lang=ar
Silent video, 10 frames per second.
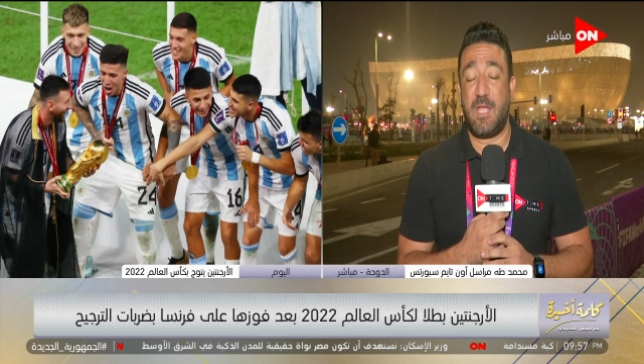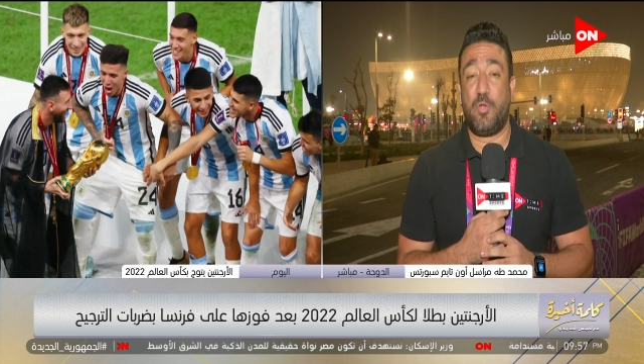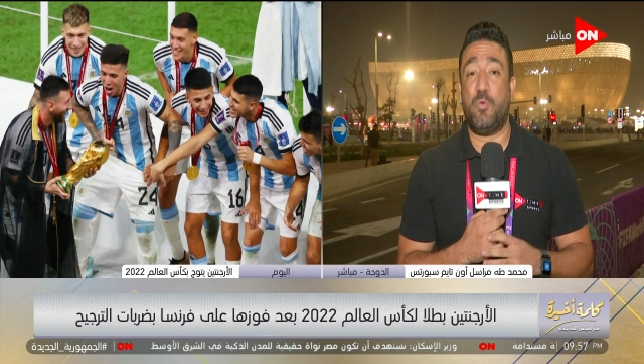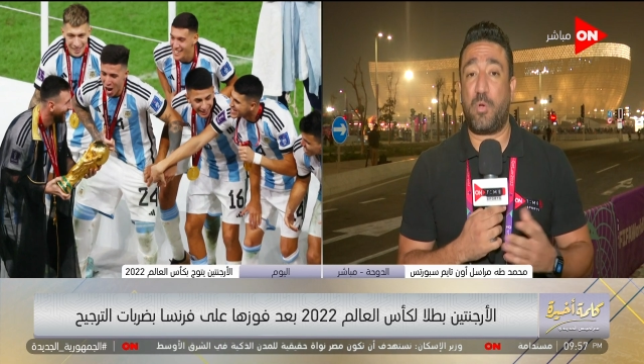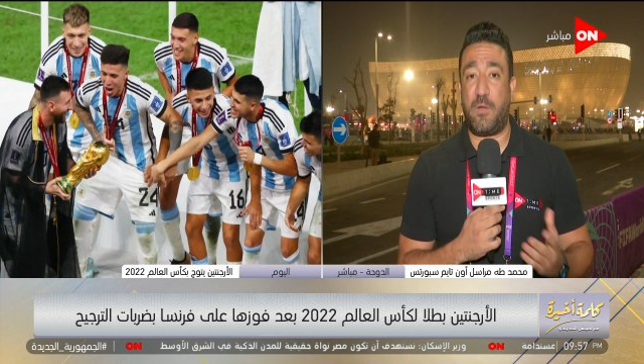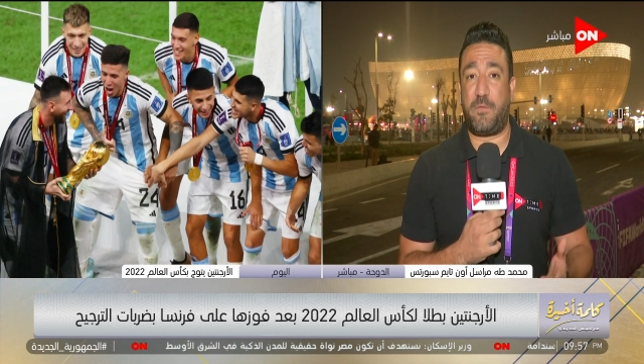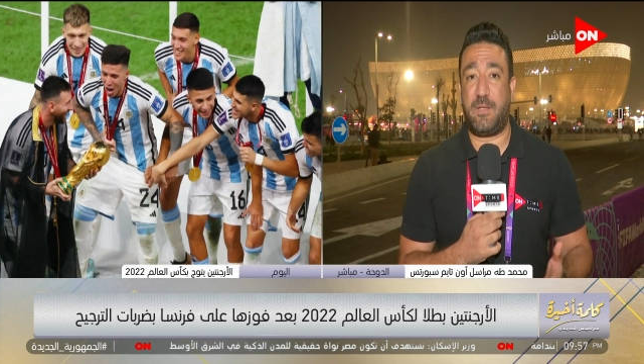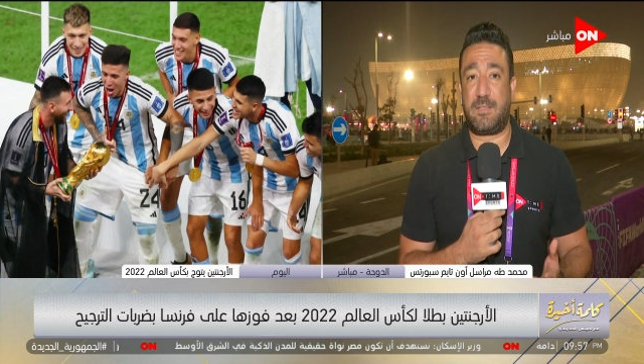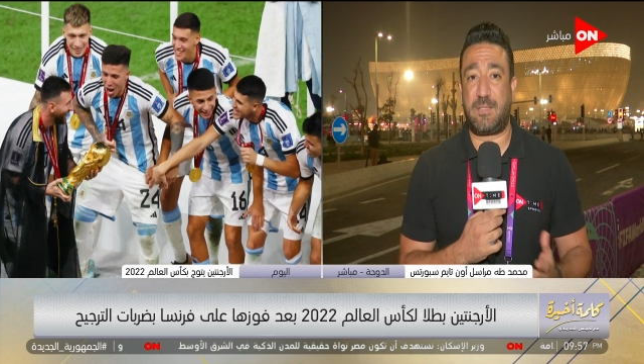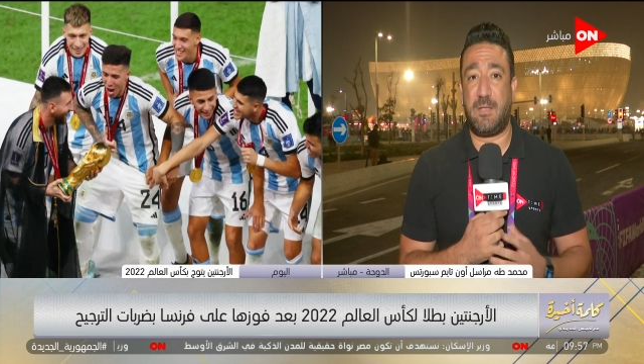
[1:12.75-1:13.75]
جمهور
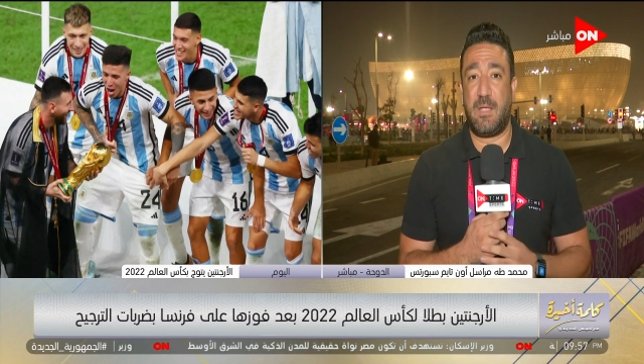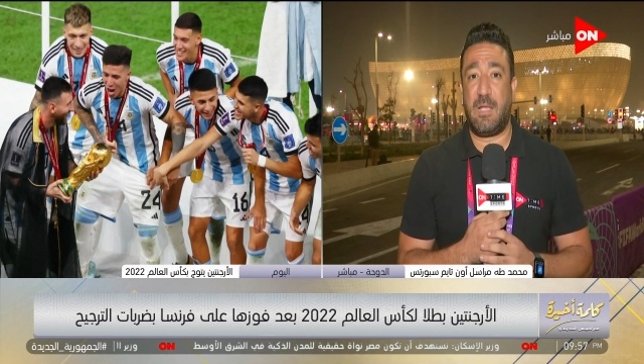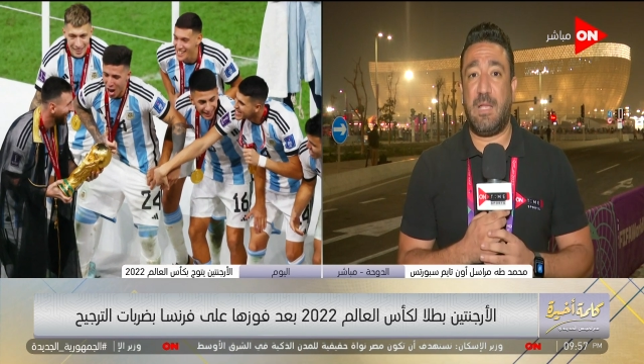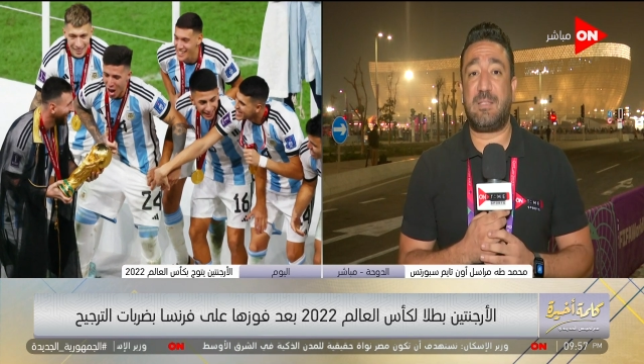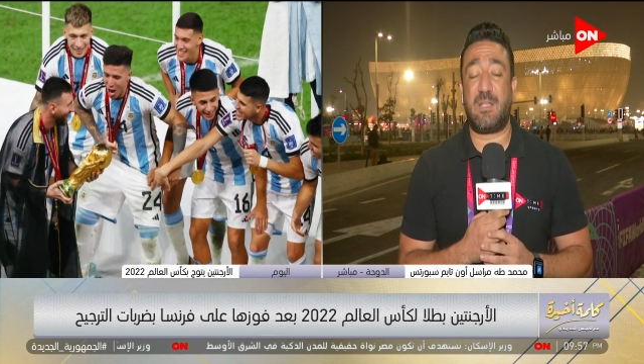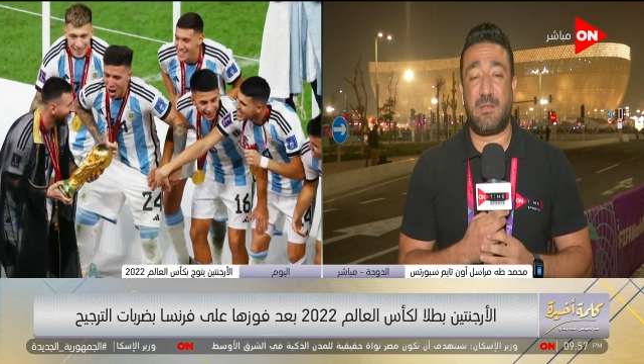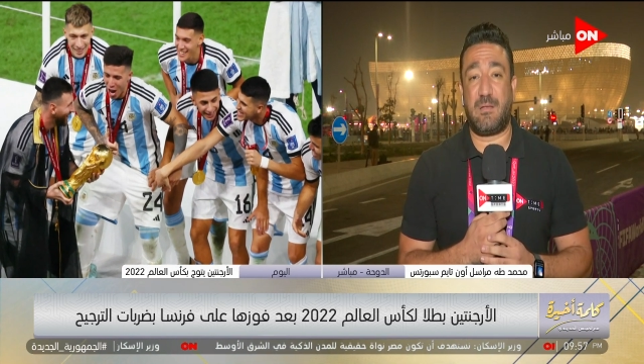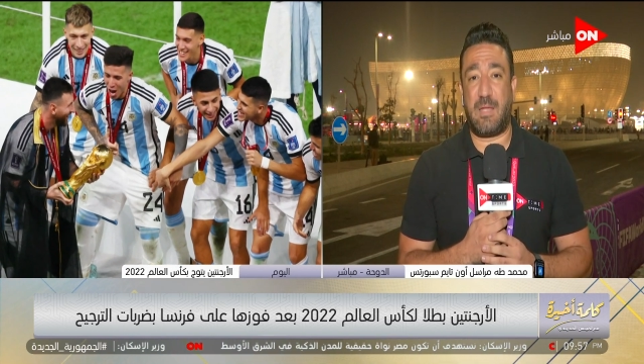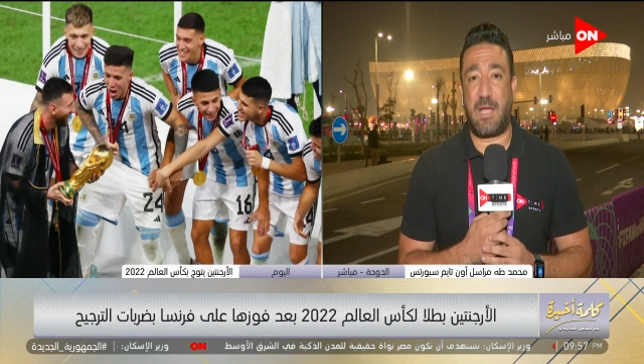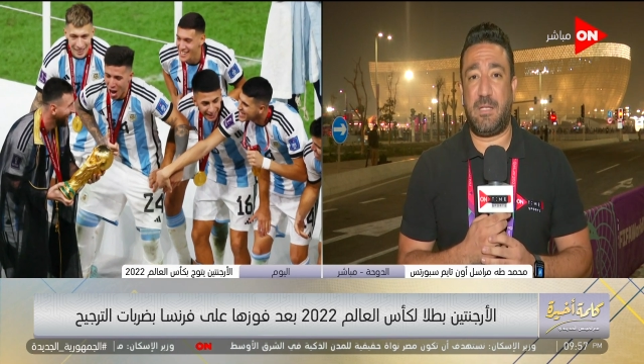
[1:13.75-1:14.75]
الفرنسي لازال
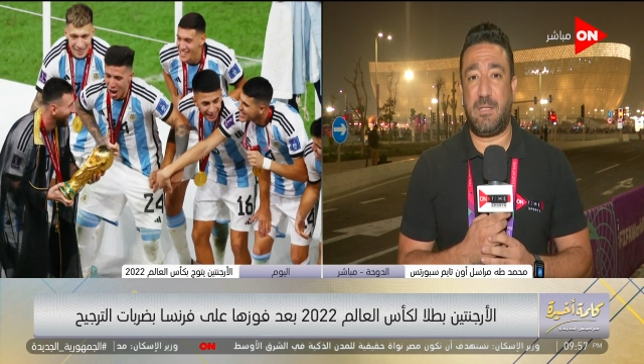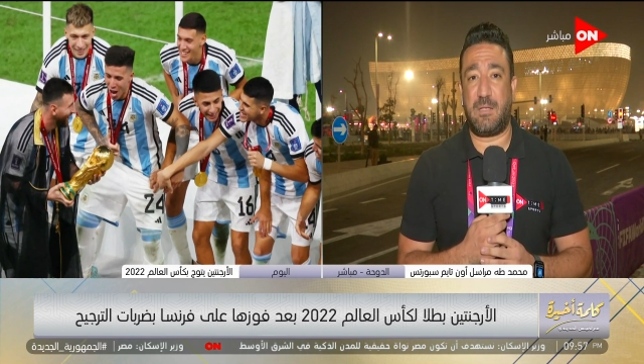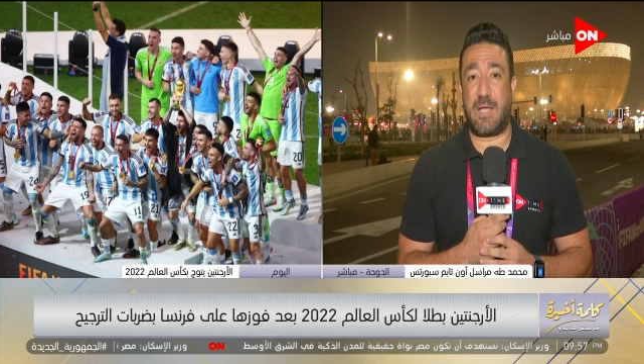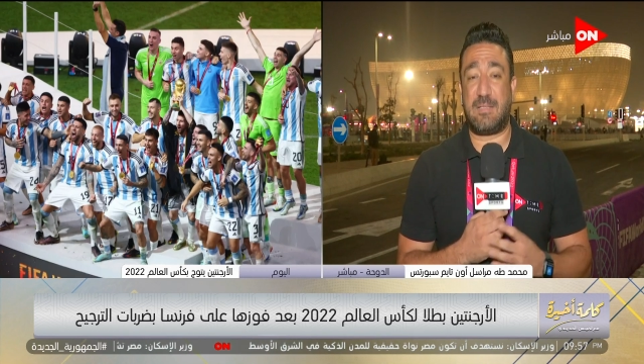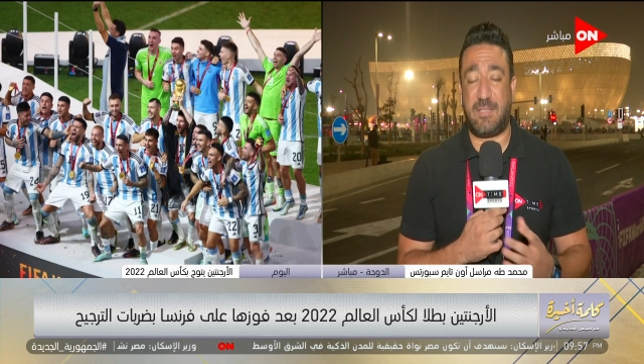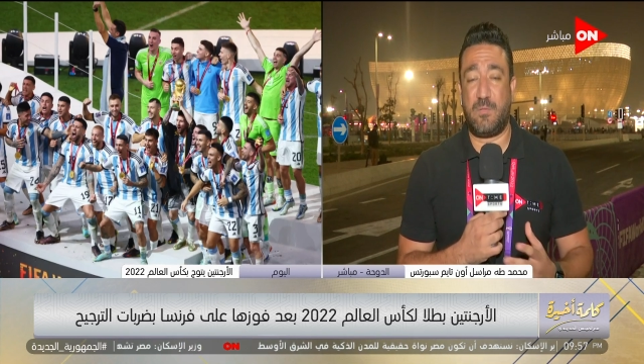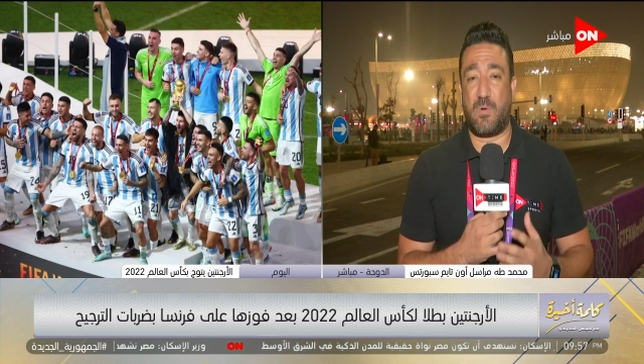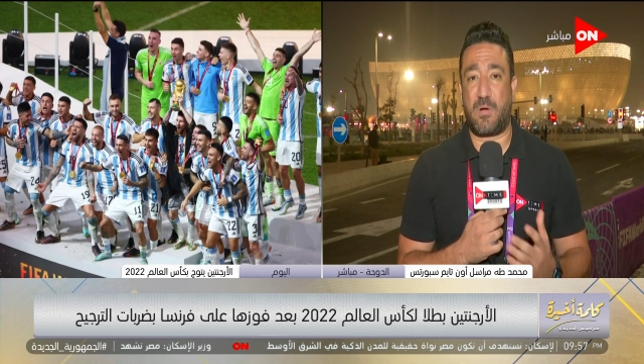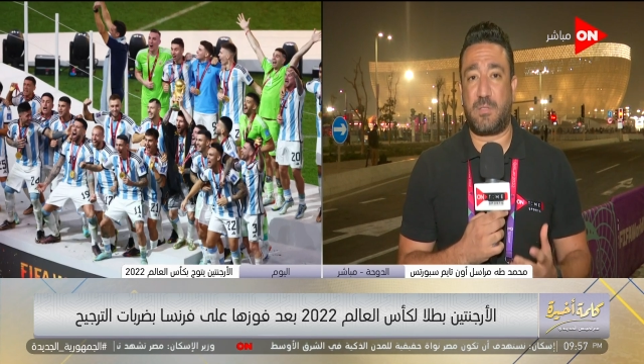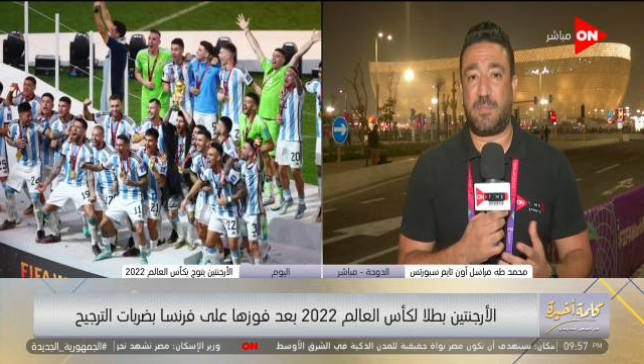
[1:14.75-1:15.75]
يعني حزين
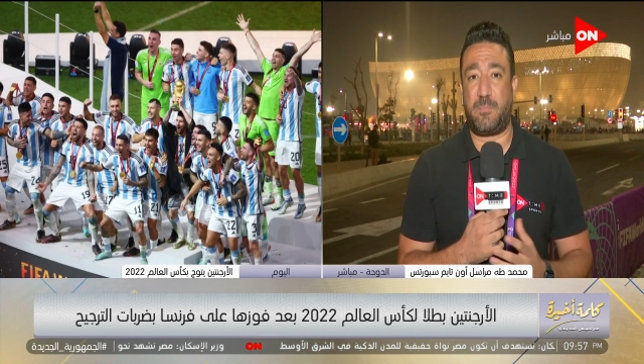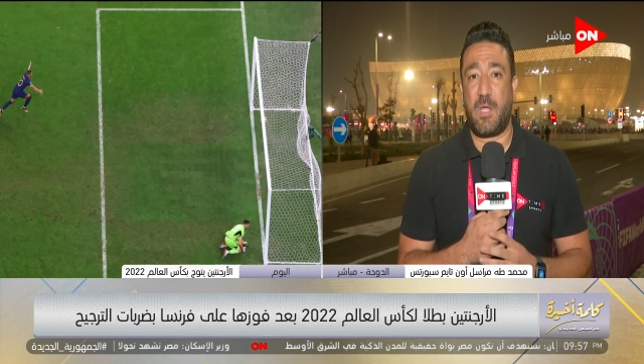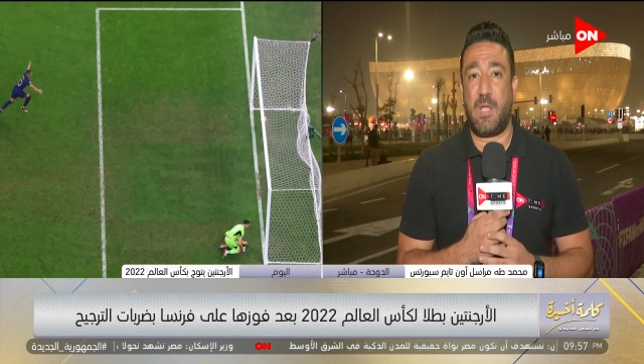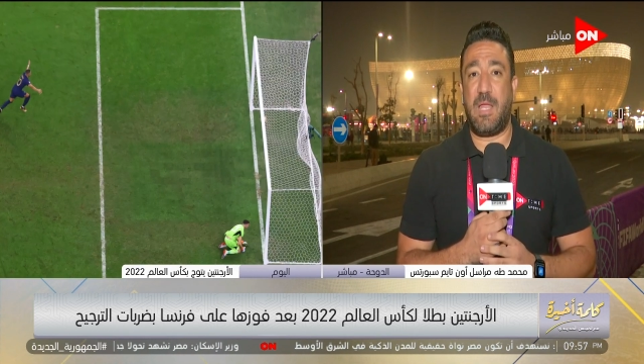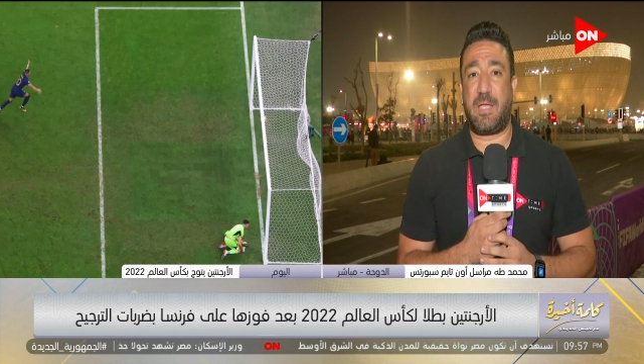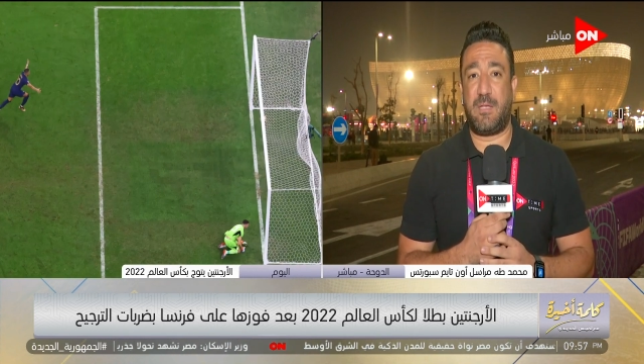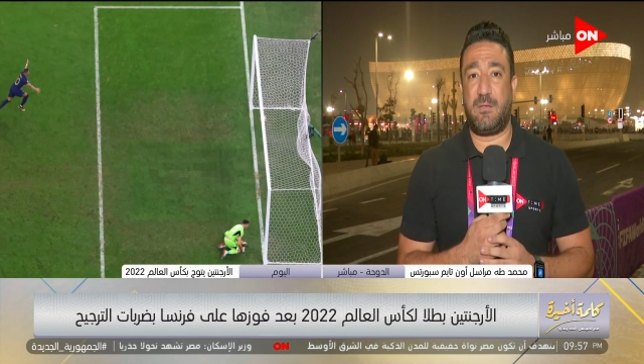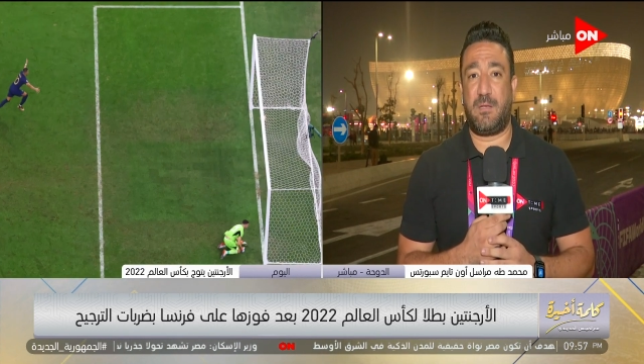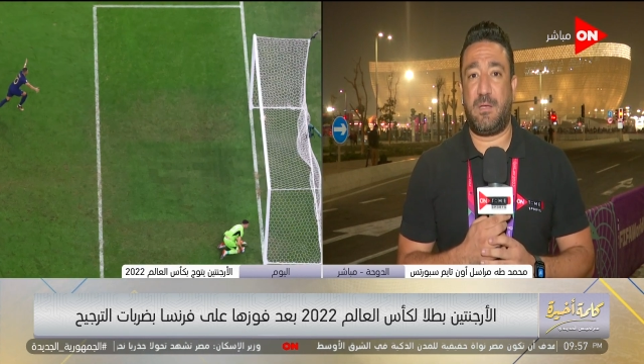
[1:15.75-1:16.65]
وغاضب لكن